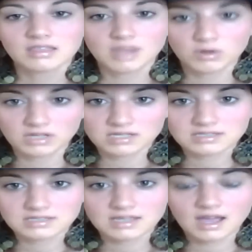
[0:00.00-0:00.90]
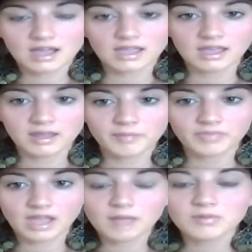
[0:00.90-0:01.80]
de audiencia eh,
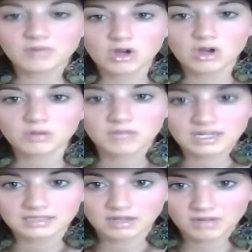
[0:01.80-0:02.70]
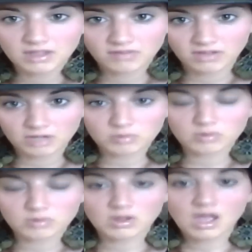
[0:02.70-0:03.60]
a mi blog viene a través de Facebook.